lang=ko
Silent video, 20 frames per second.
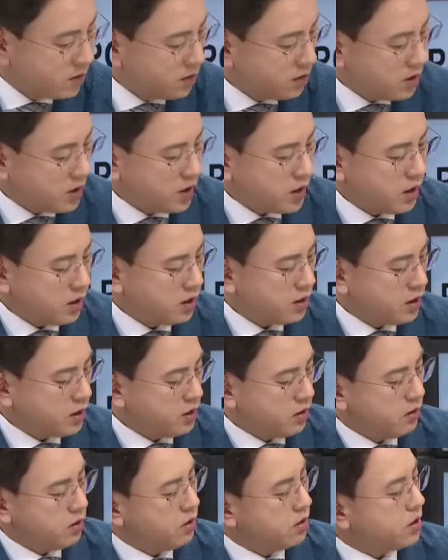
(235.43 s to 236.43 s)
제가
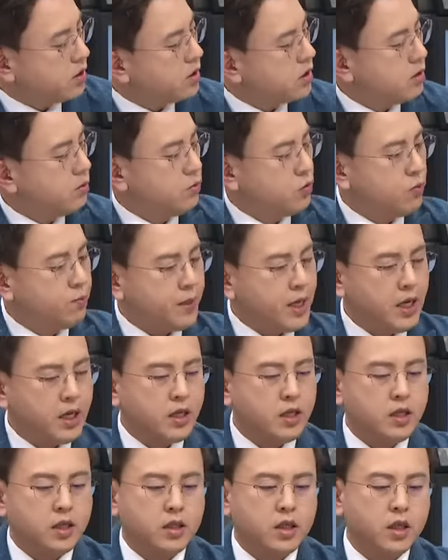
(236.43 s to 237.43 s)
좀
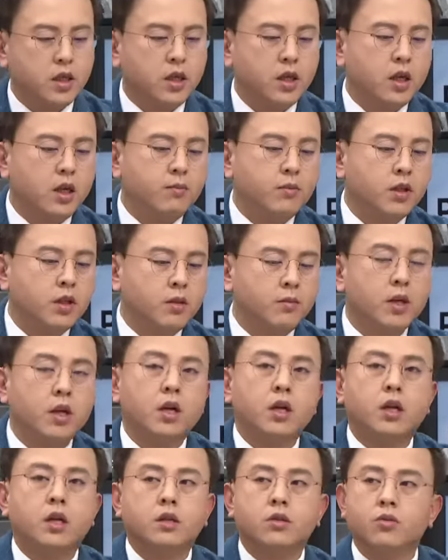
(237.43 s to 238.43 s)
빨간색 책이긴 합니다만 하나